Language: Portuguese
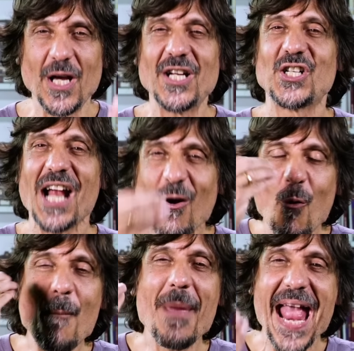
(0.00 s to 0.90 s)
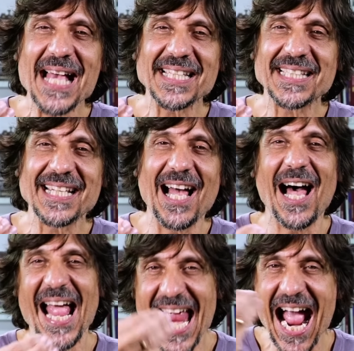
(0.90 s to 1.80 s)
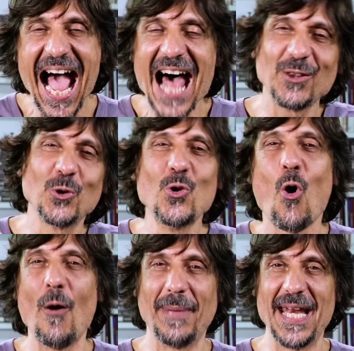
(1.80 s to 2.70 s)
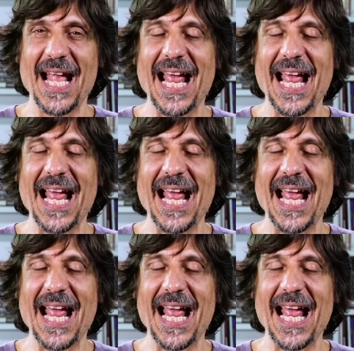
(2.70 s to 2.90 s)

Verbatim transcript: Já começa errado o nome, né,